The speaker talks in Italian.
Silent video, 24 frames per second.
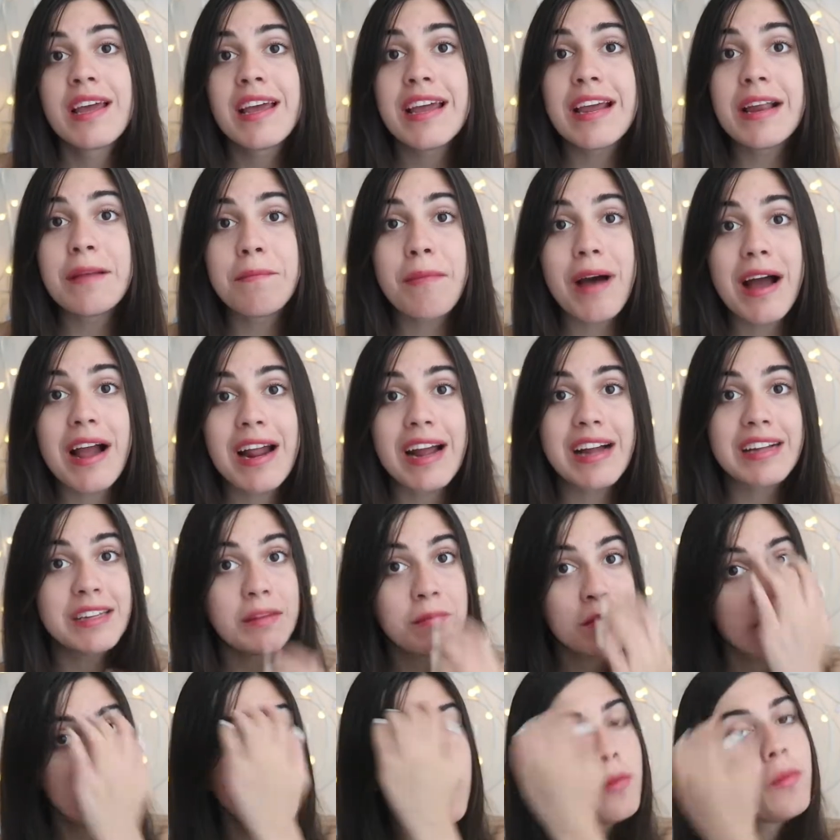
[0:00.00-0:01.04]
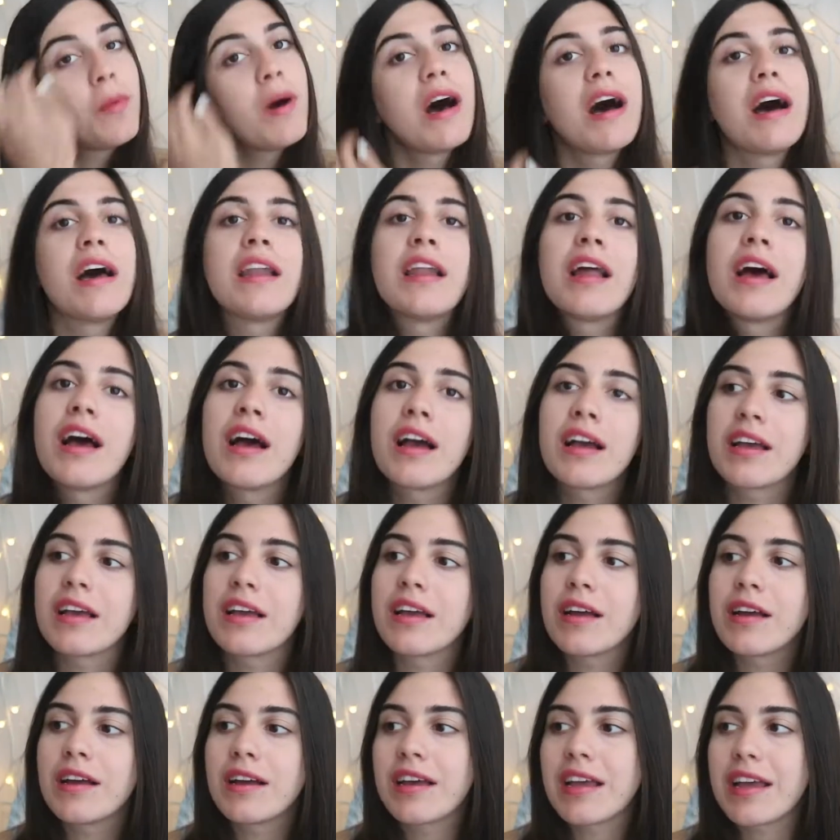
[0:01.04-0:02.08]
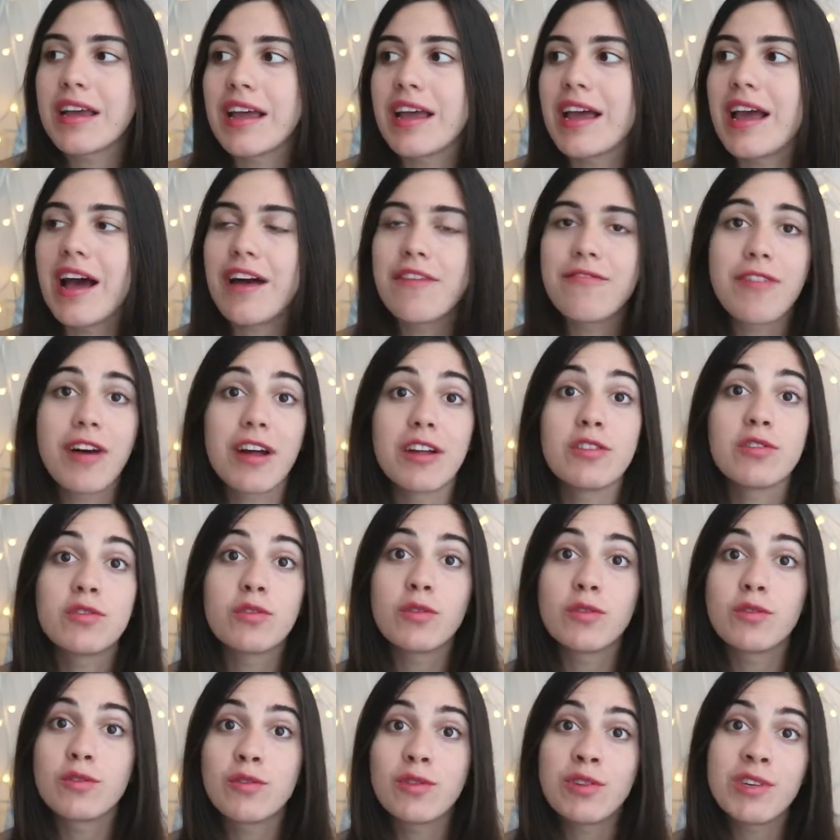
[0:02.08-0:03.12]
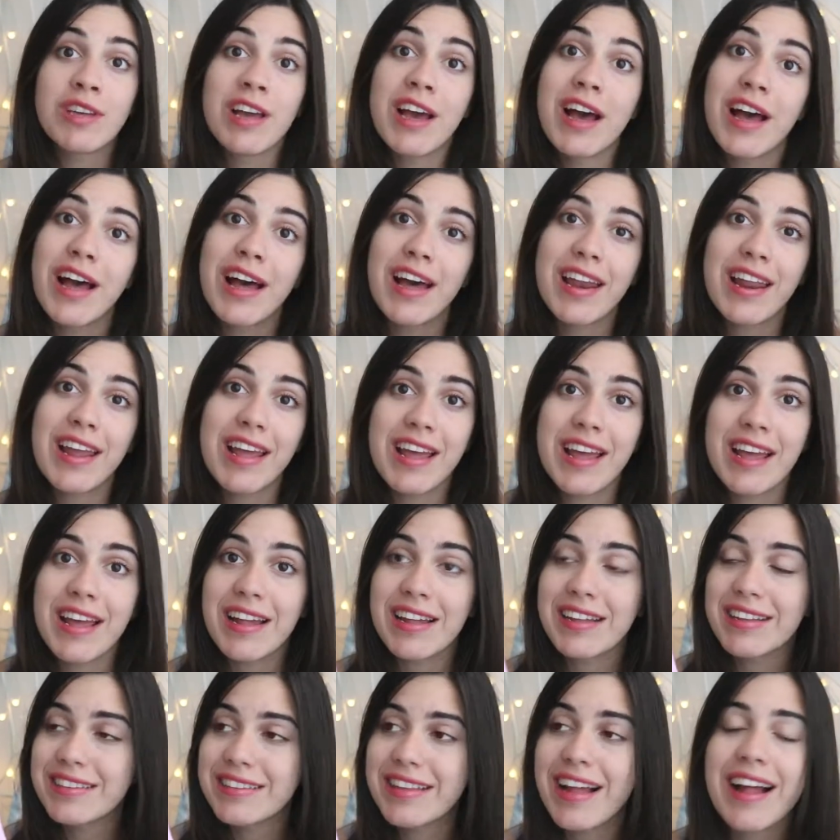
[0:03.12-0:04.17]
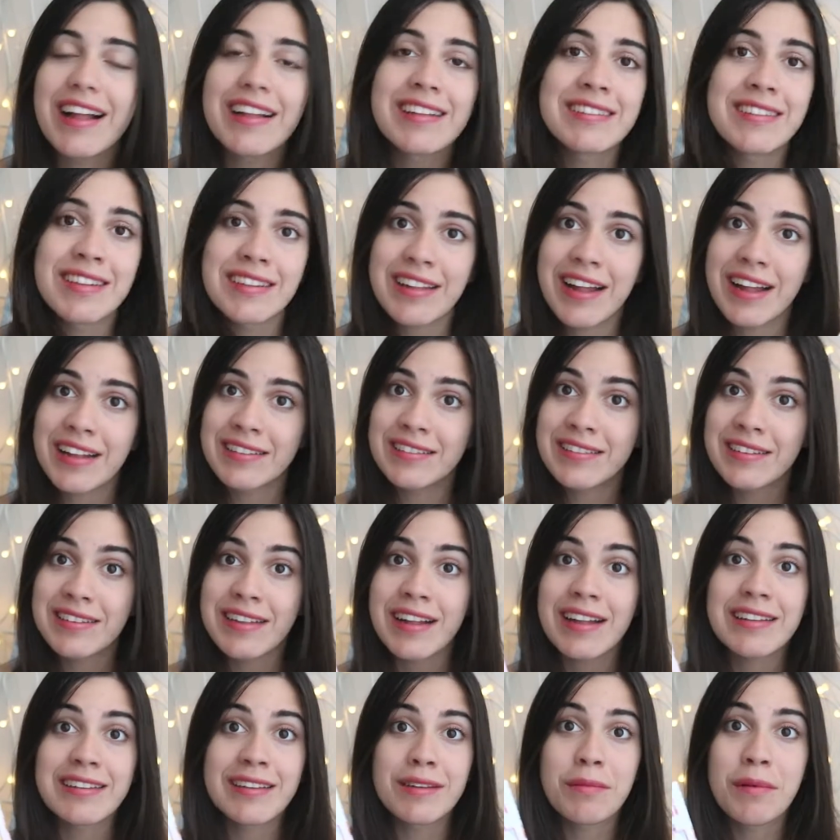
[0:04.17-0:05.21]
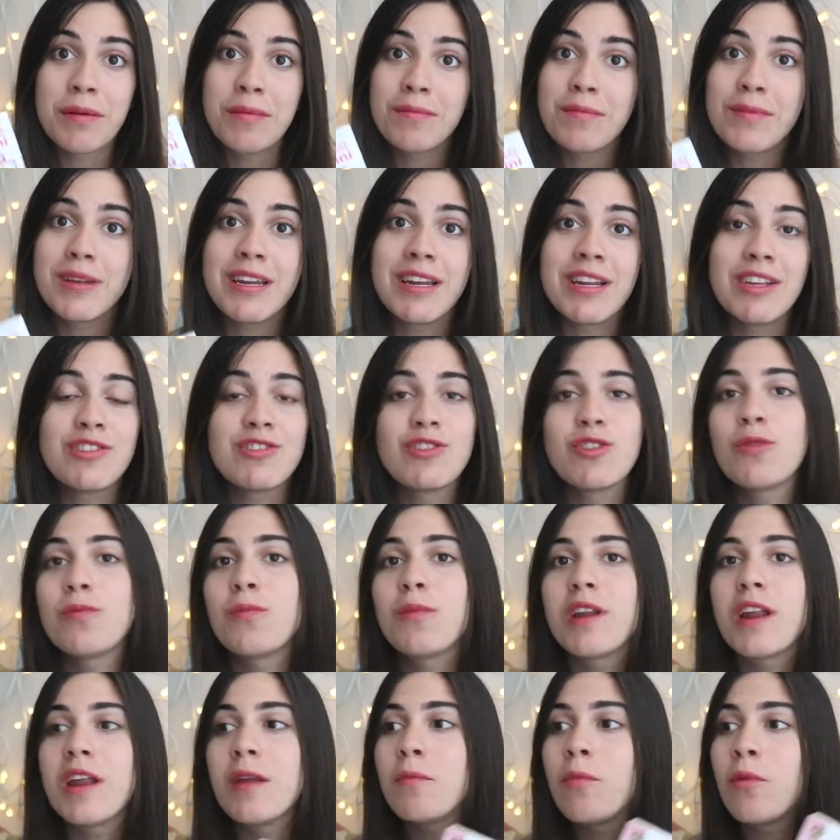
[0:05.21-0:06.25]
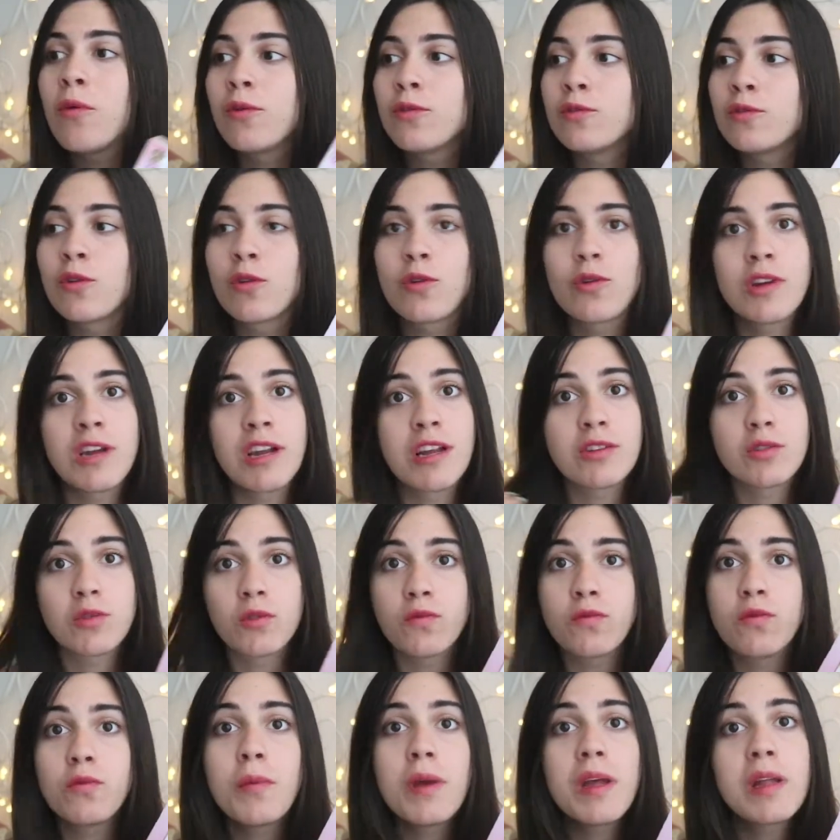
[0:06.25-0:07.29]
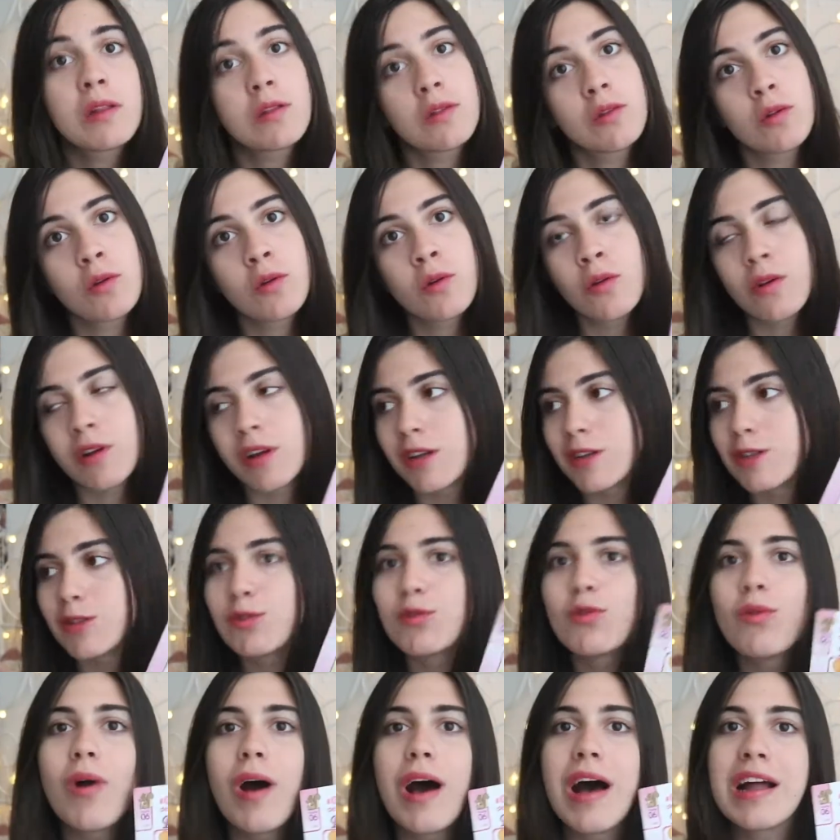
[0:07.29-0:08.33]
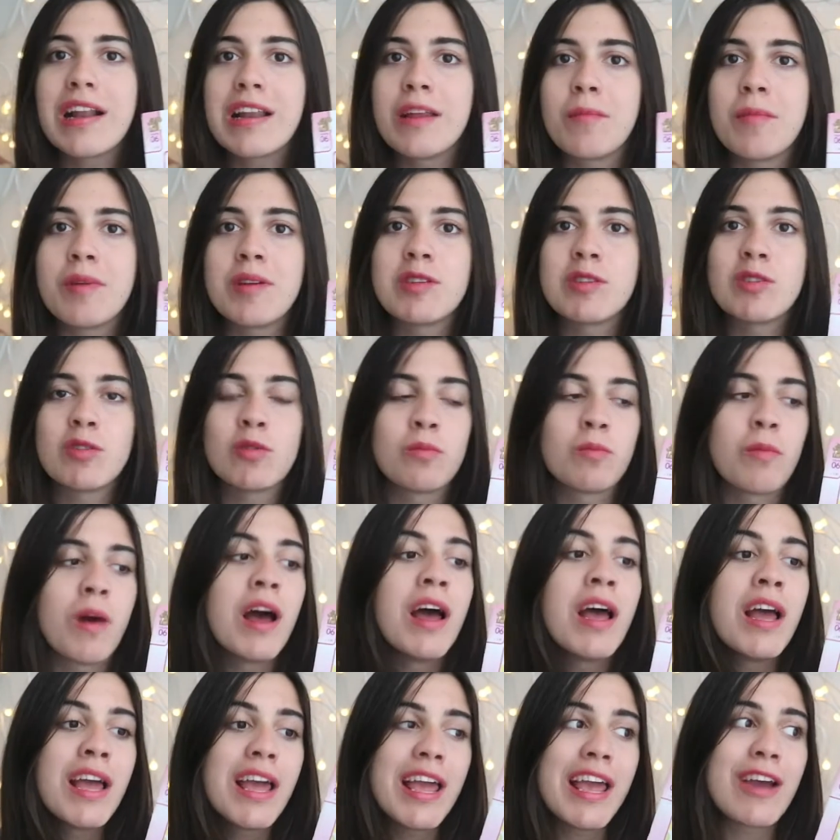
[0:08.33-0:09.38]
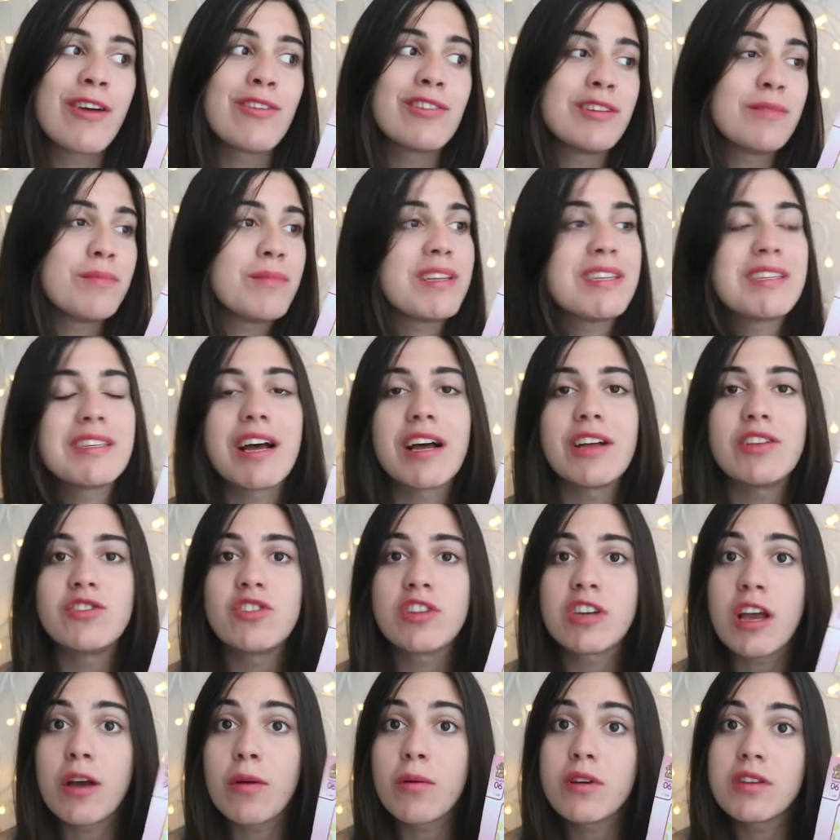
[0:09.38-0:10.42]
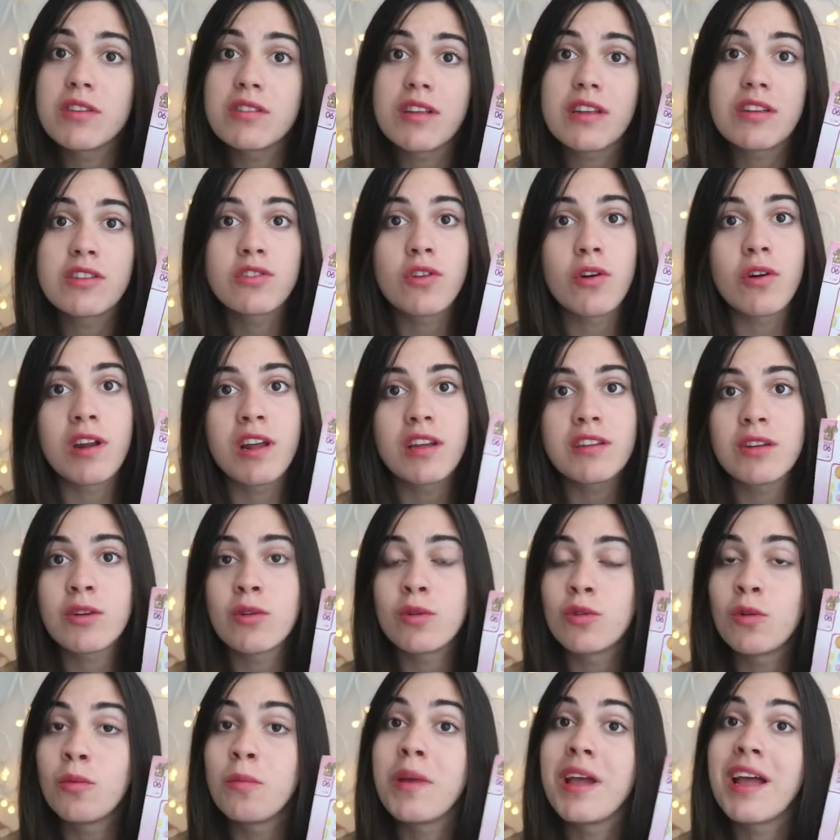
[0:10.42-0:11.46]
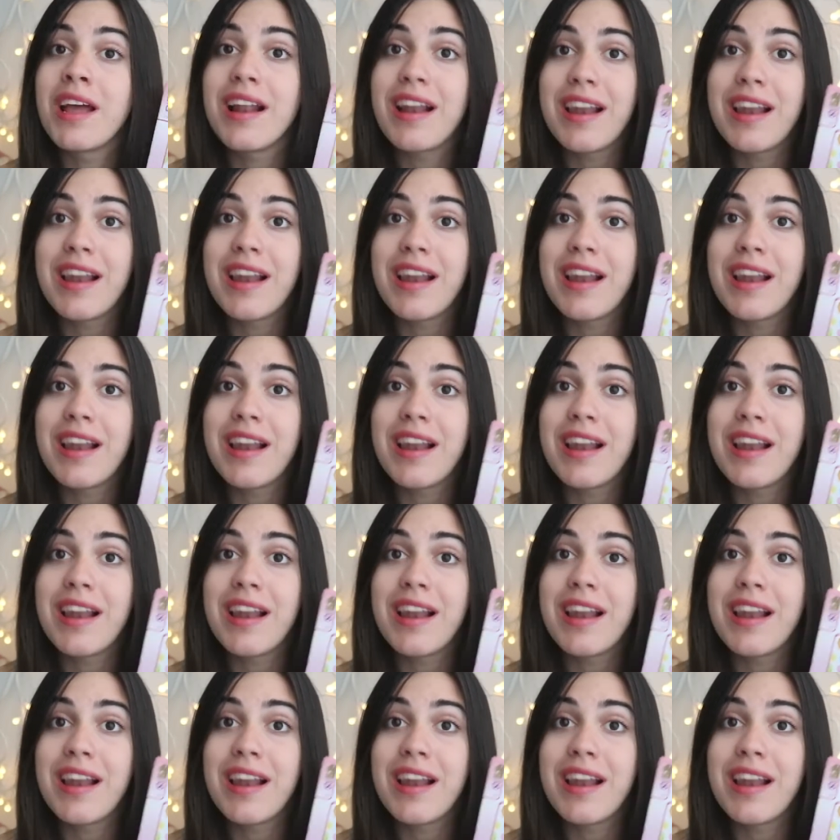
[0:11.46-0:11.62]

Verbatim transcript: il manga di Mio Miobana che ha fatto sognare tanti tanti tanti bambini in giro per il mondo con il suo fumetto, con il suo anime, insomma, e con i messaggi che questa storia secondo me